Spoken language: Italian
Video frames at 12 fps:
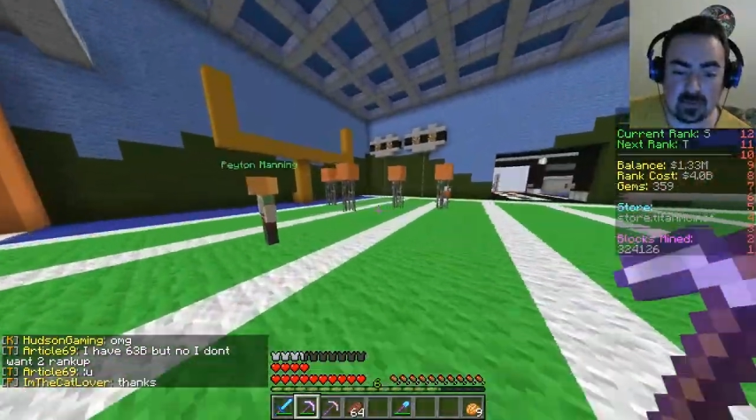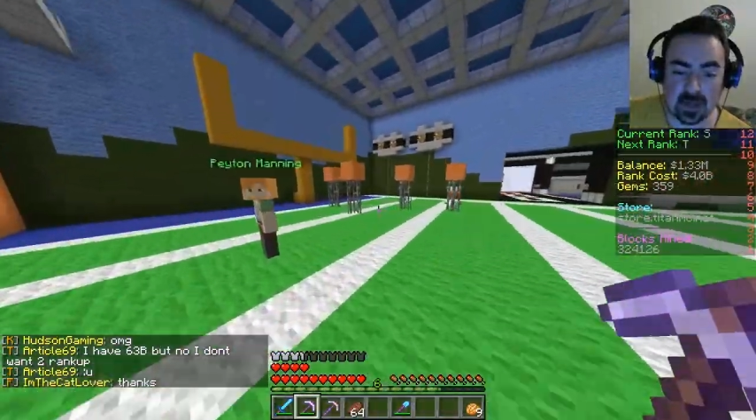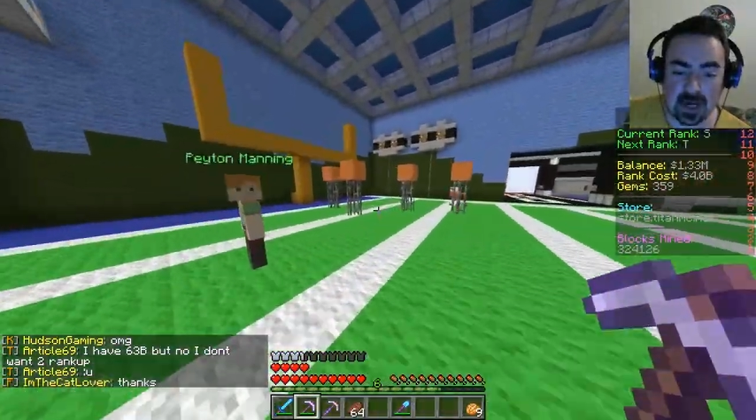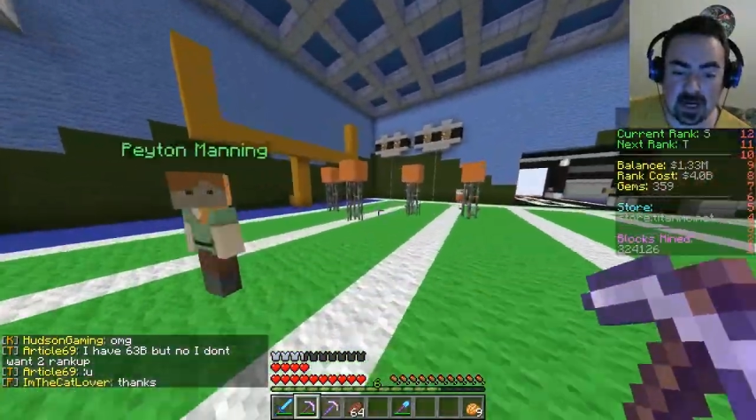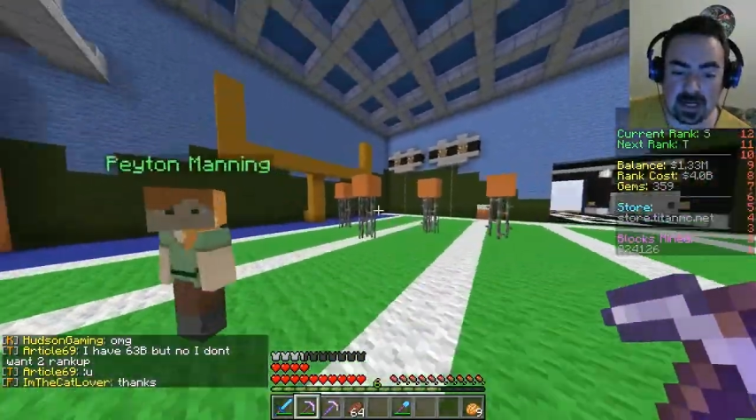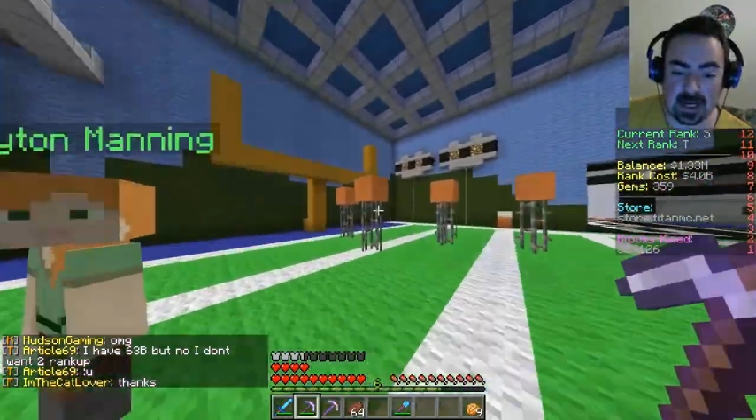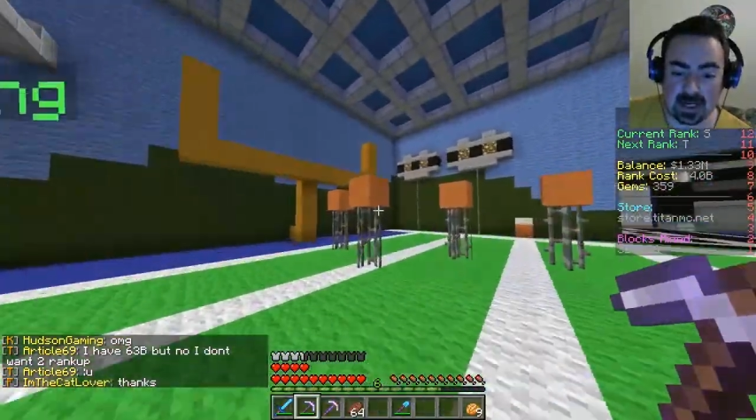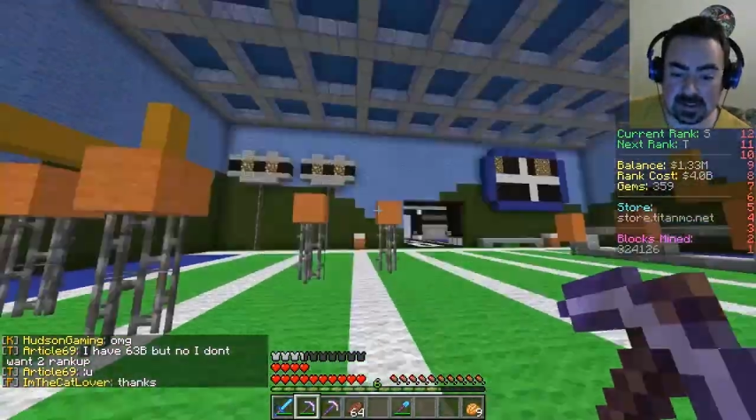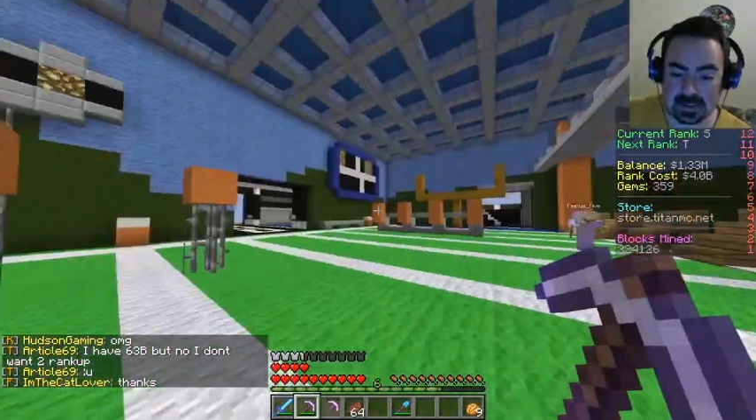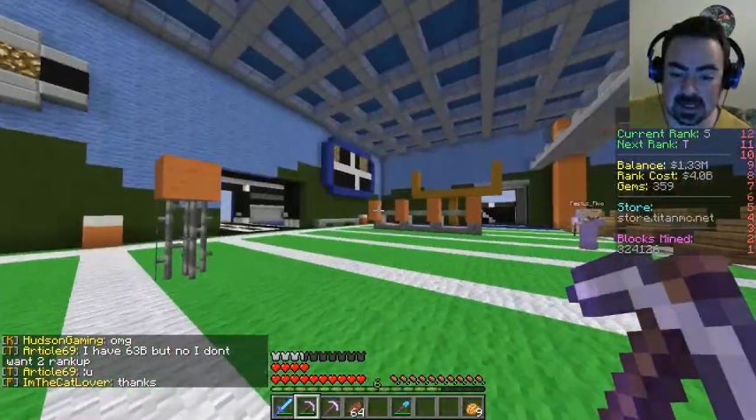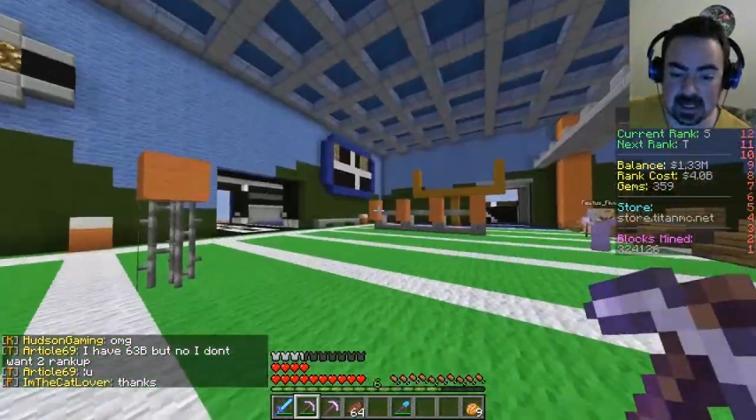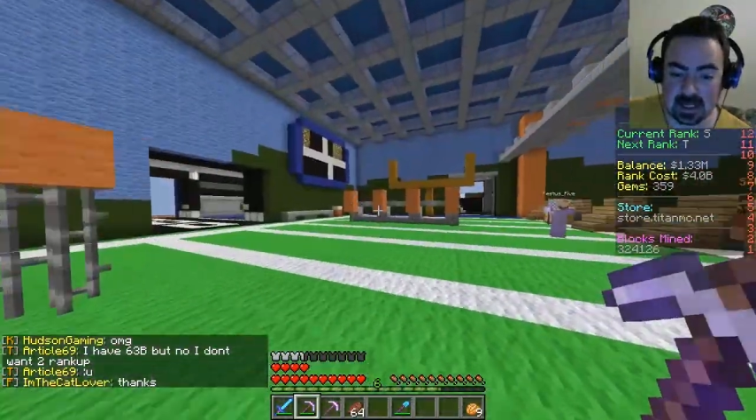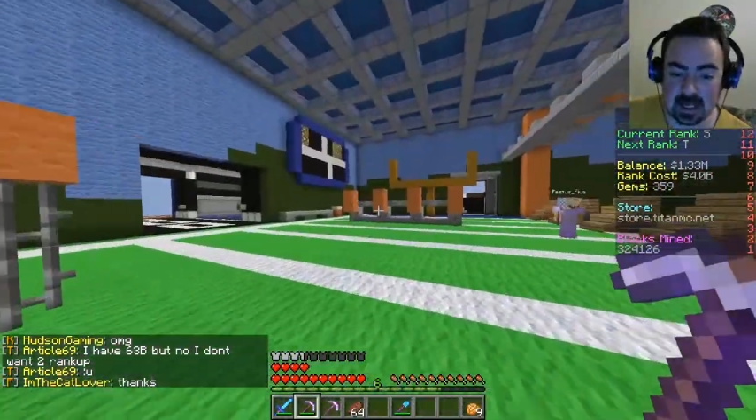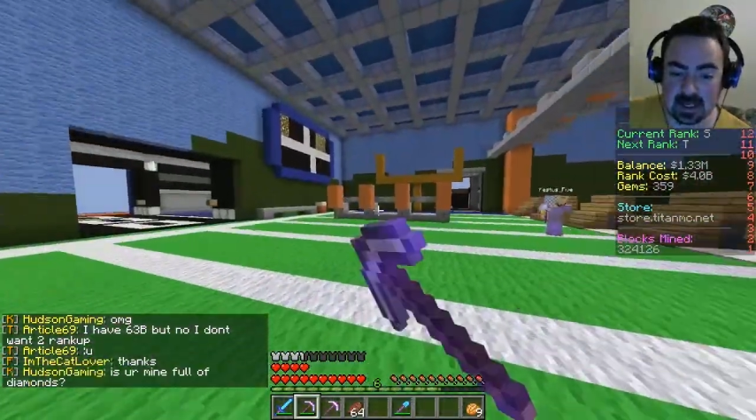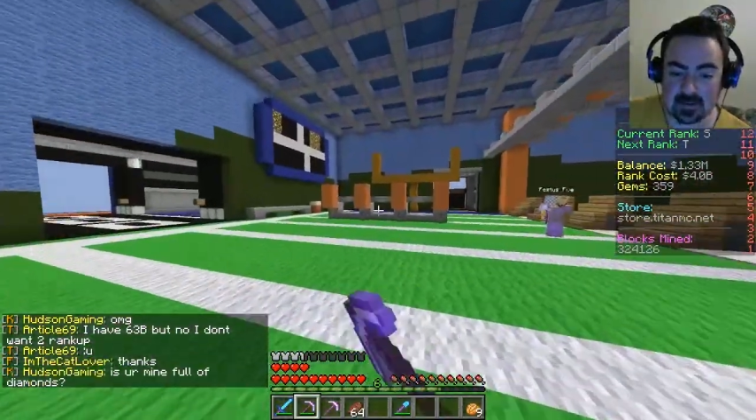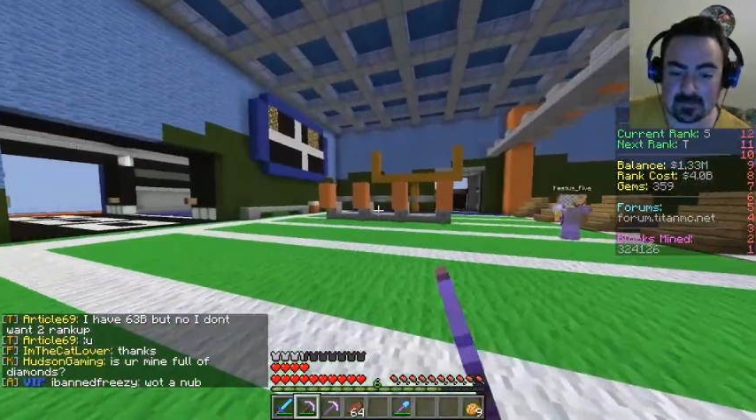per allenarsi anche.